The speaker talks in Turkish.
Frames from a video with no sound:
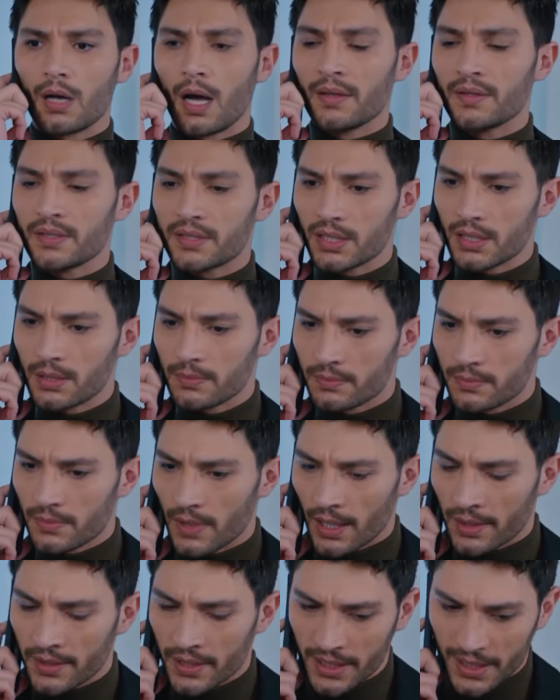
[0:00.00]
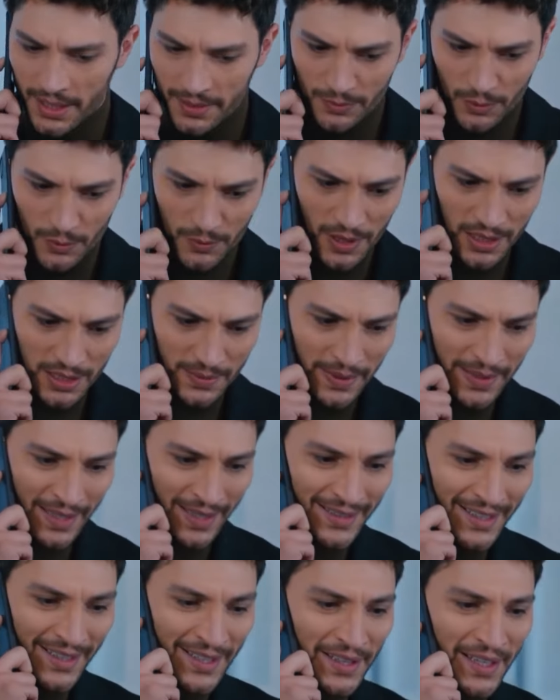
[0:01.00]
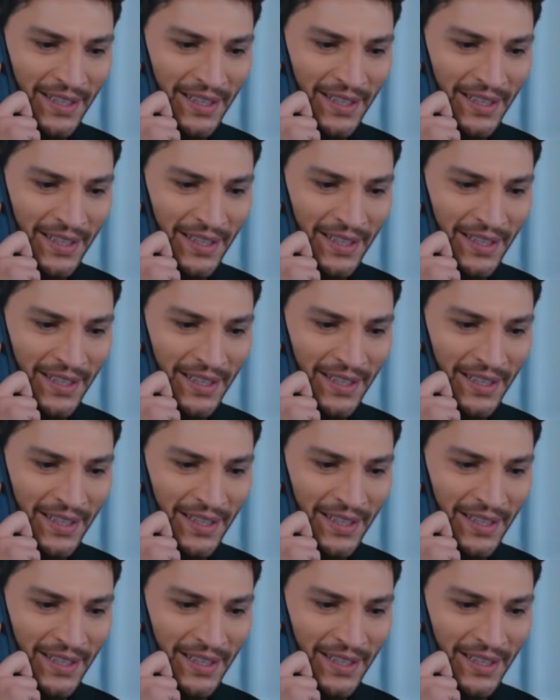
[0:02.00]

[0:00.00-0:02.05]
Anlaşırım, anlaşırım Mümtaz Bey. Yani ne